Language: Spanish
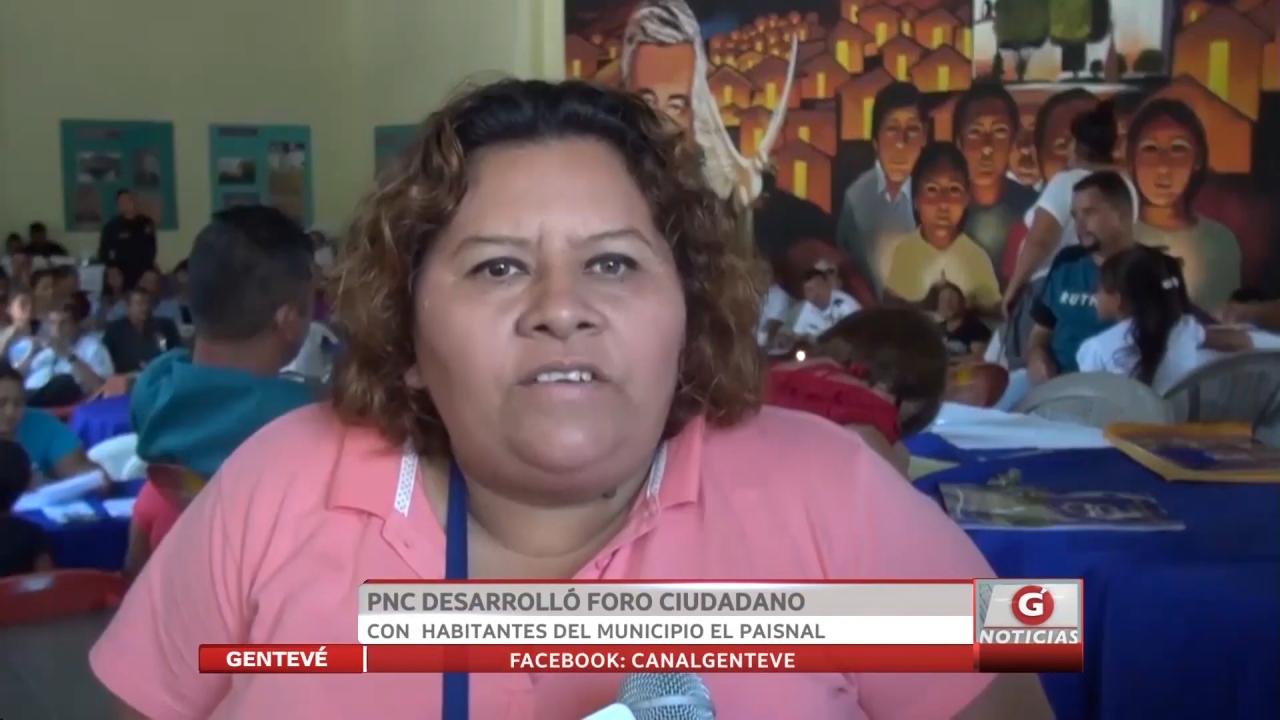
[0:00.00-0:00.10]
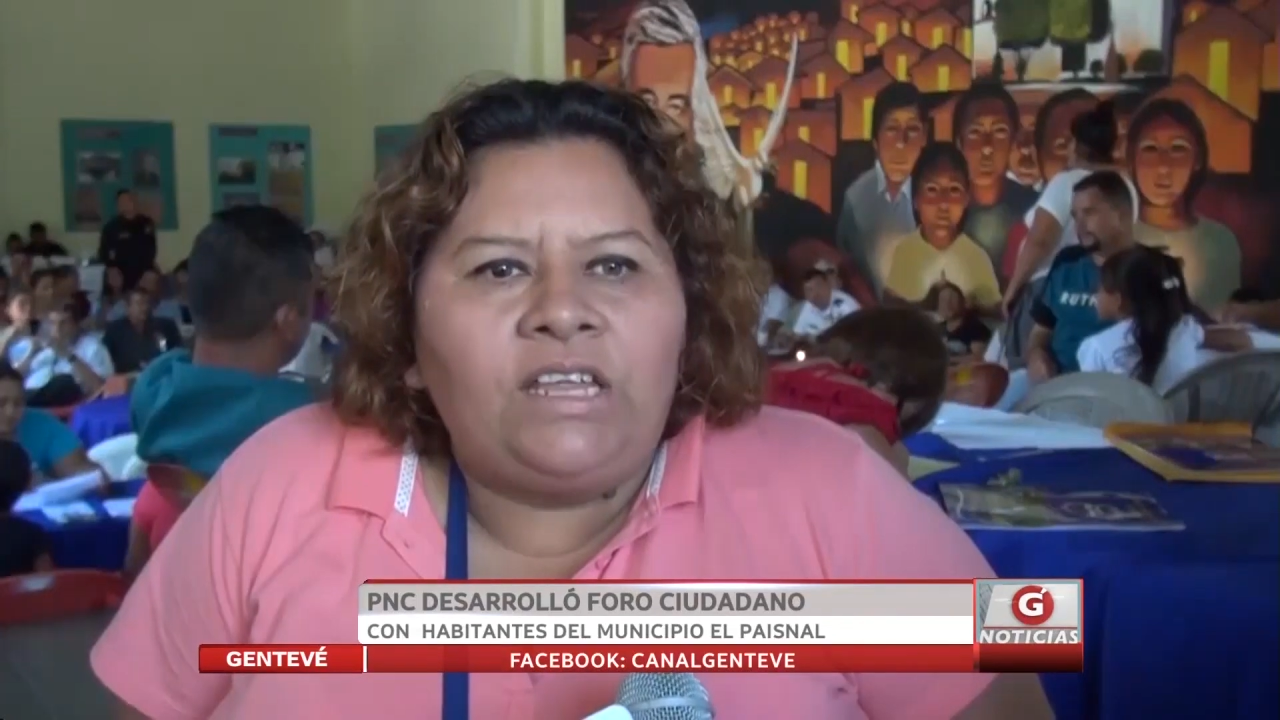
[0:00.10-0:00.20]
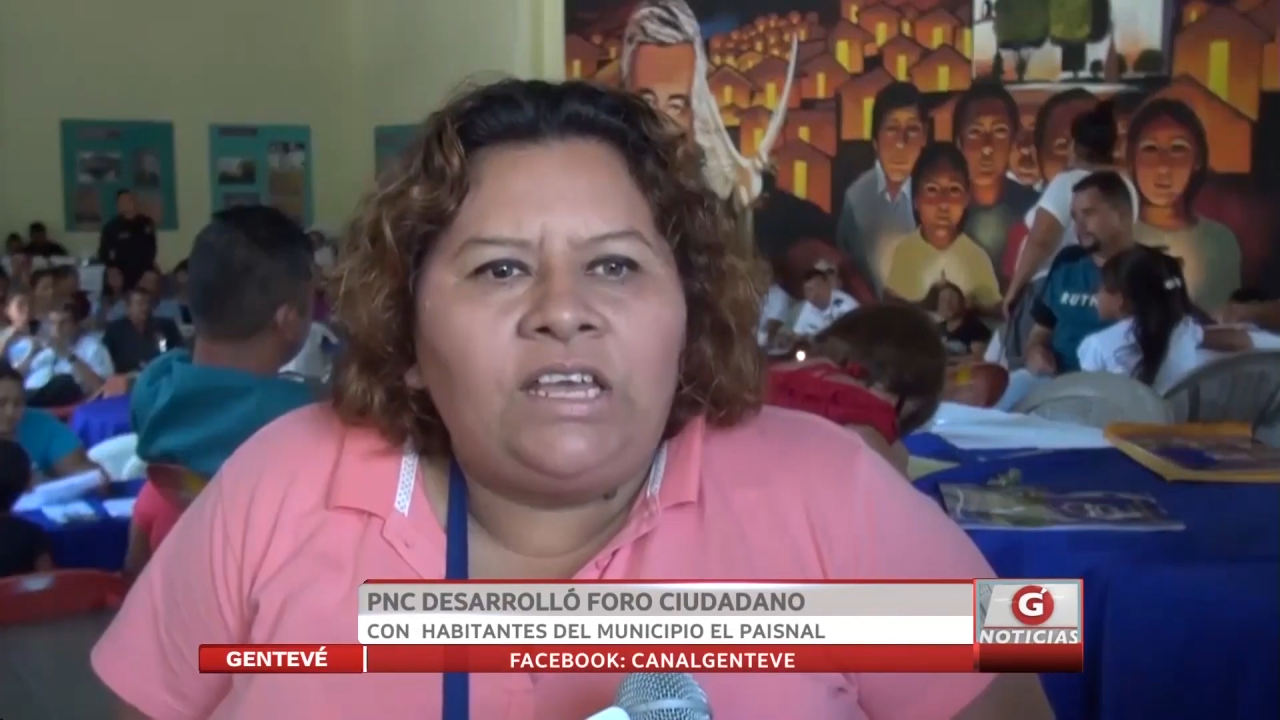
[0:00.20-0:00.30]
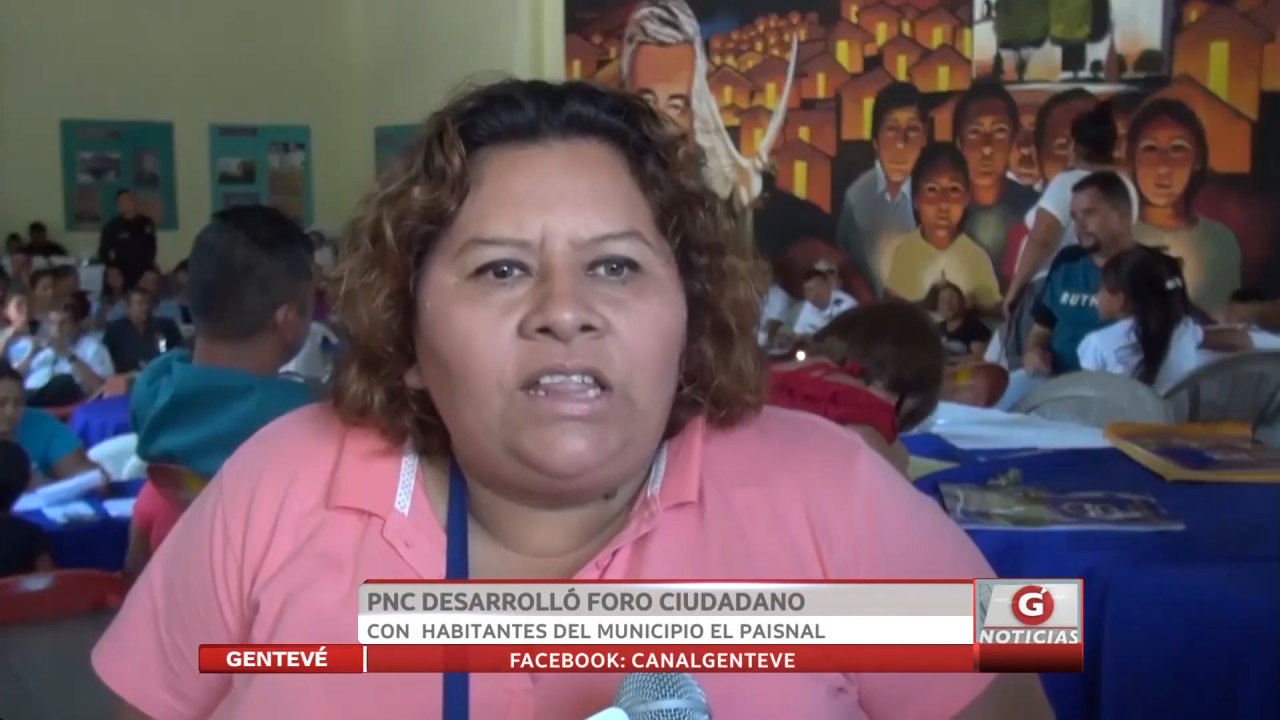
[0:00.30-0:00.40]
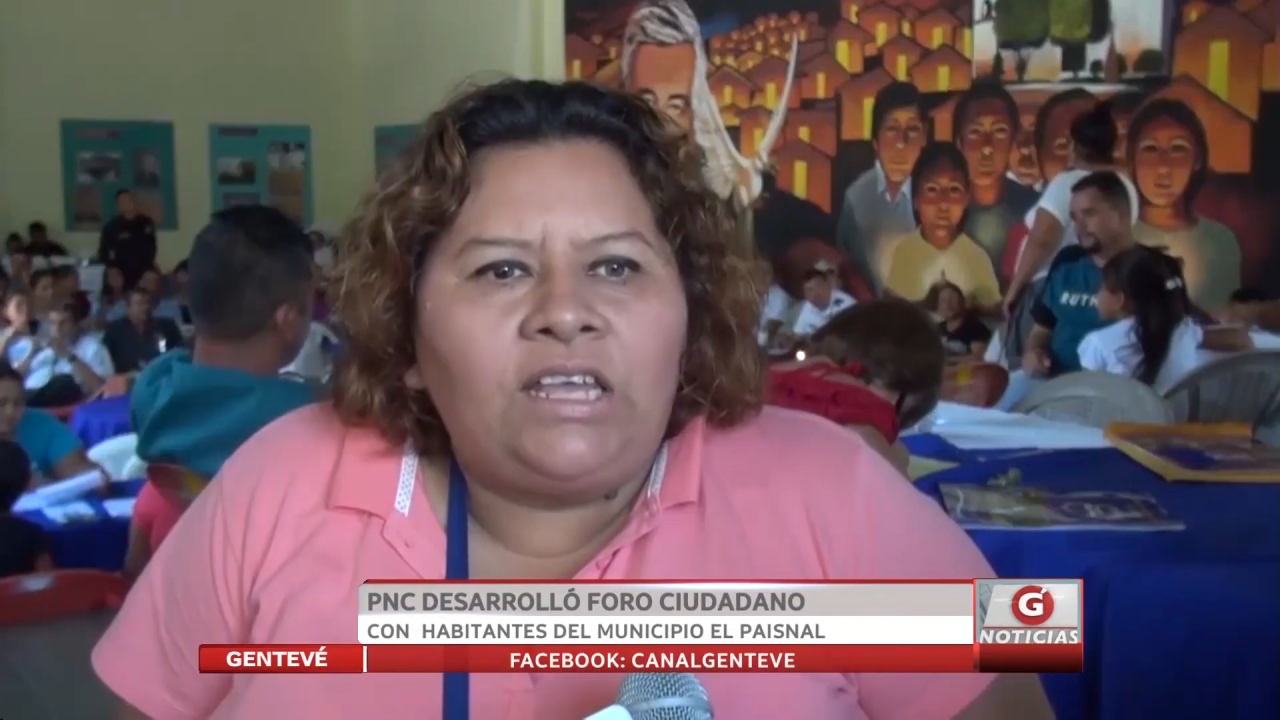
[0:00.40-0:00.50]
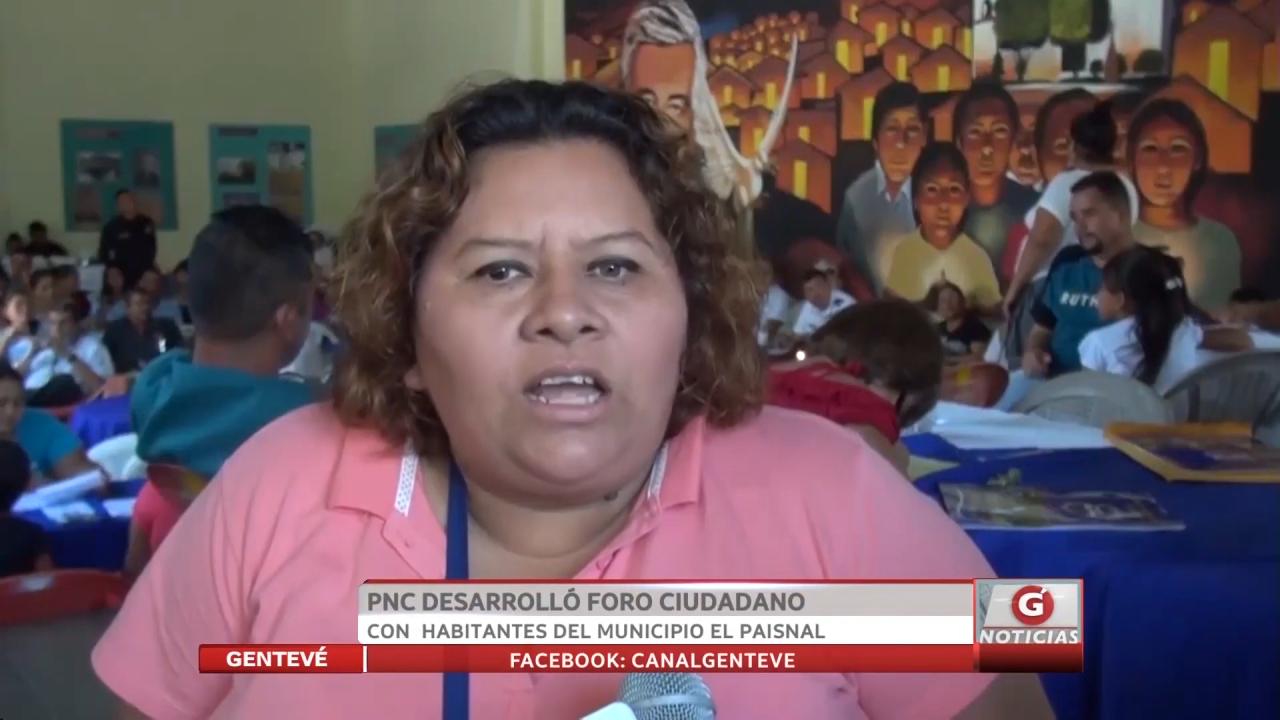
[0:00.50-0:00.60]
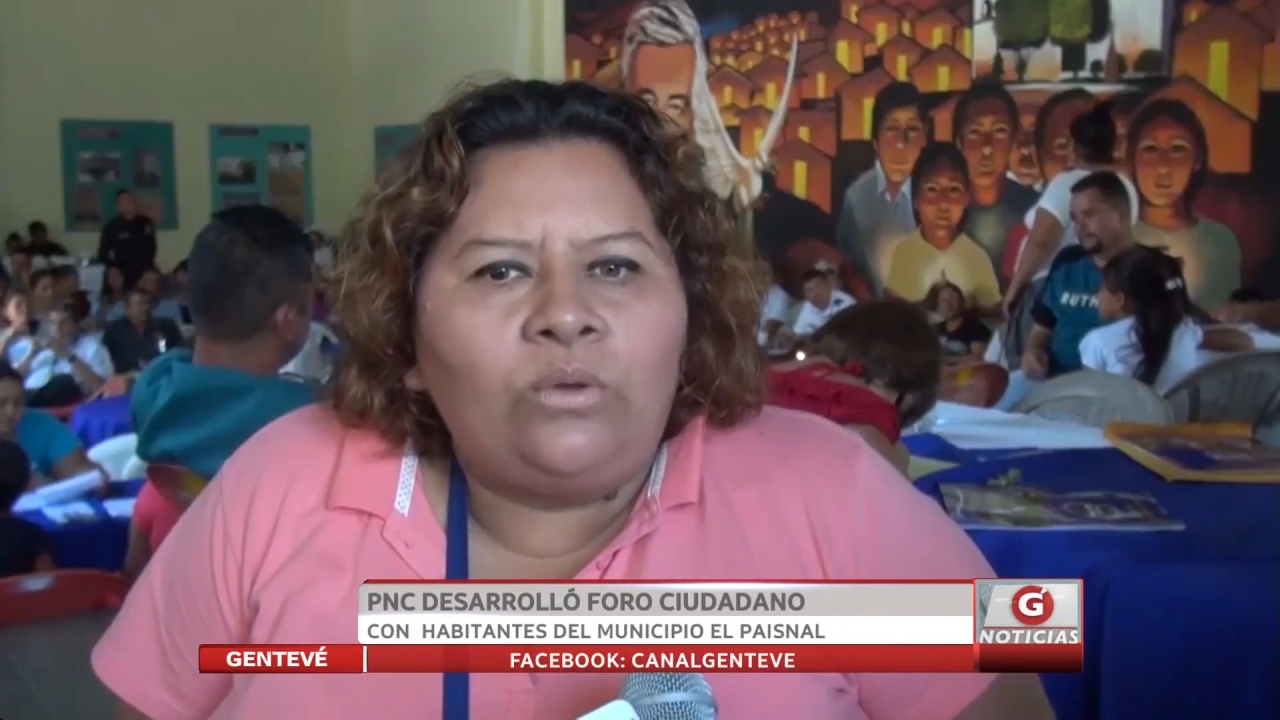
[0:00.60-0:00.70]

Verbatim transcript: deberían de